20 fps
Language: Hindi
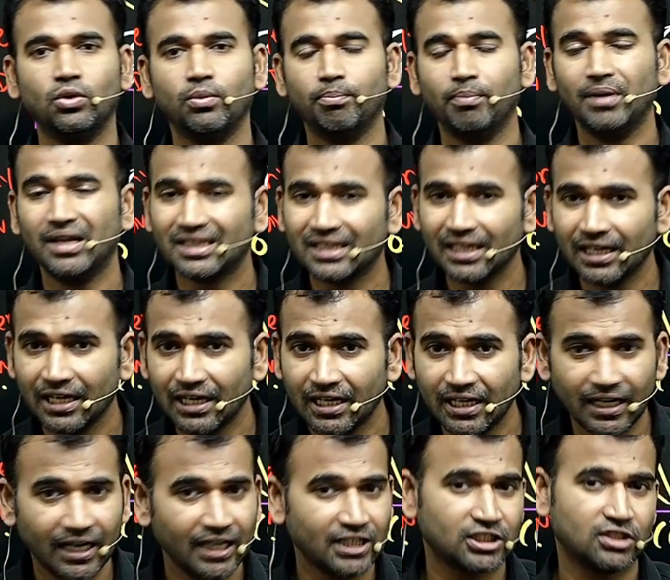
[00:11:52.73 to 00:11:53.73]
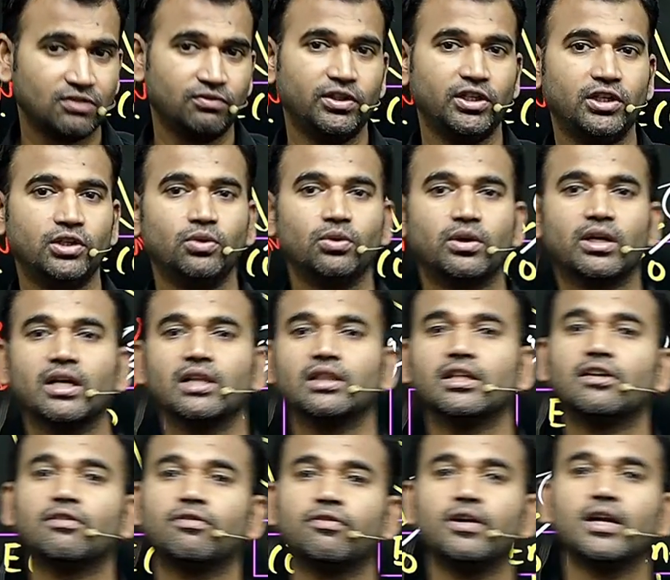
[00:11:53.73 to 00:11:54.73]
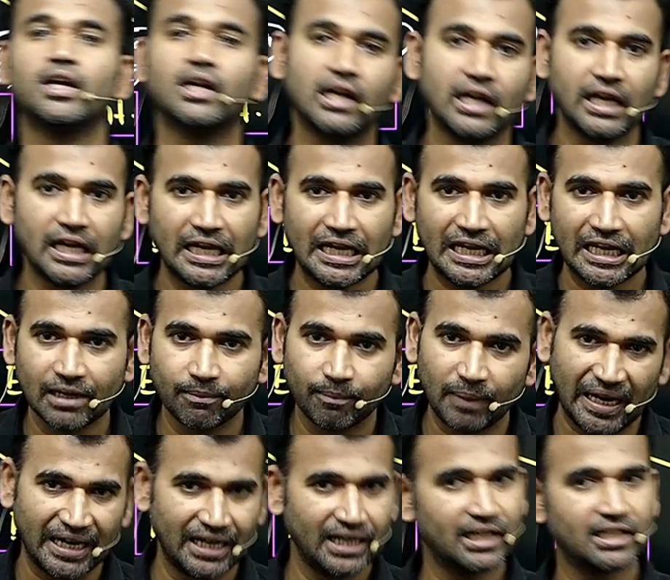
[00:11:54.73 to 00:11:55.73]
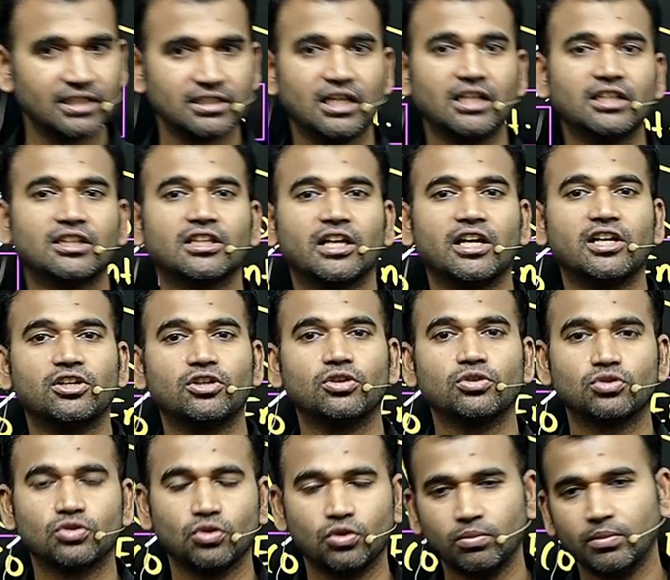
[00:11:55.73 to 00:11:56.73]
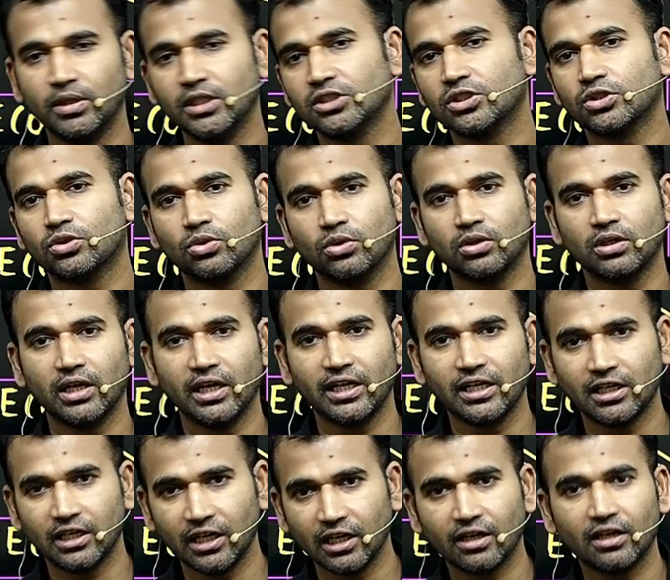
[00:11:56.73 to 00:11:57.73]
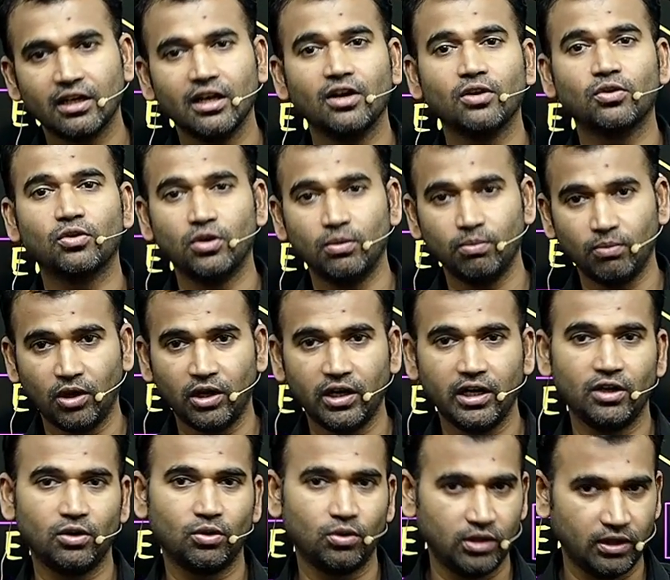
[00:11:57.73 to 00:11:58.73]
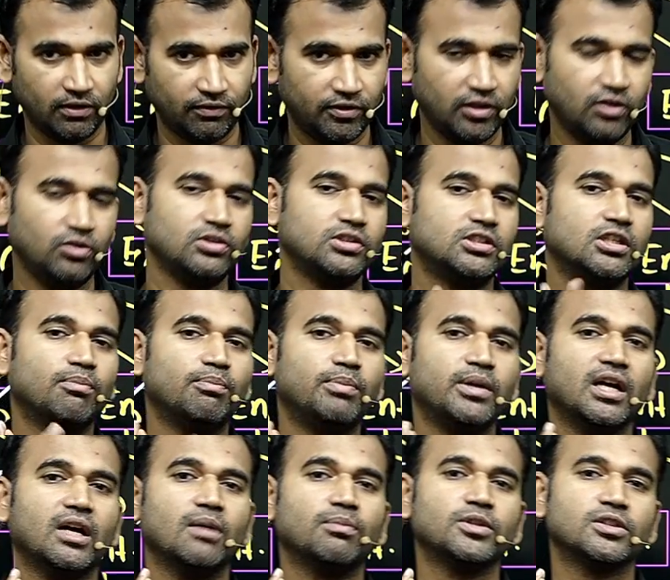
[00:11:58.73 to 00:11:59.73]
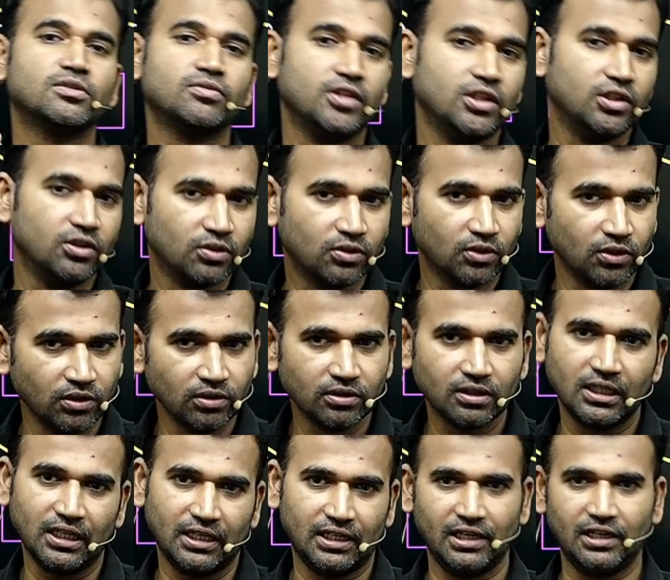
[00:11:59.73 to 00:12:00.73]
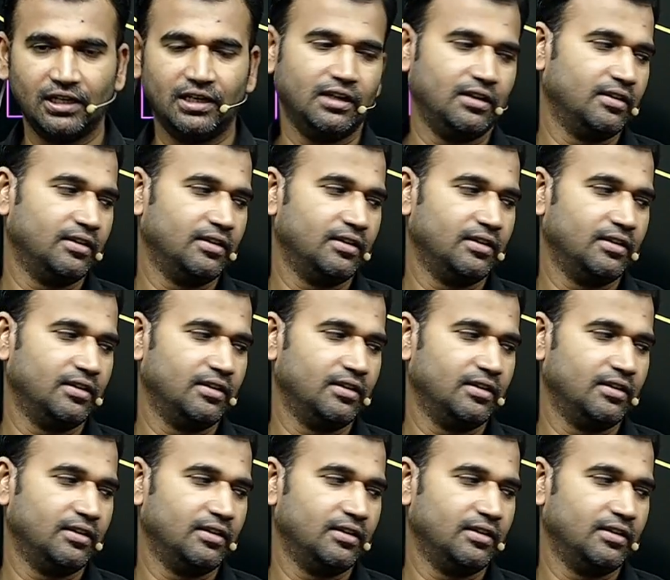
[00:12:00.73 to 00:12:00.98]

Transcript: मिलते हैं नेक्स्ट वीडियो के अंदर फिर नए एक प्लानिंग के साथ थैंक यू सो मच गुड नाइट टेक केयर गुड मॉर्निंग गुड आफ्टरनून जब भी आप इस वीडियो को देखेंगे